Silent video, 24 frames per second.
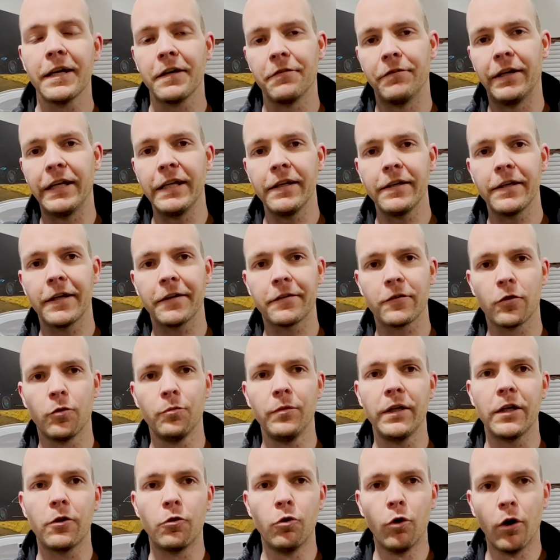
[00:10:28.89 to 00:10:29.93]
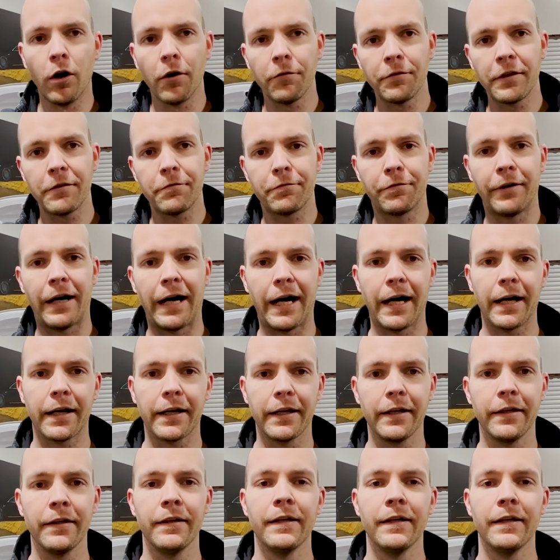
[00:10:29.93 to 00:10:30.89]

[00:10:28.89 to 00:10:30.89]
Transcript: Wenn ich jetzt um die Kurve fahre,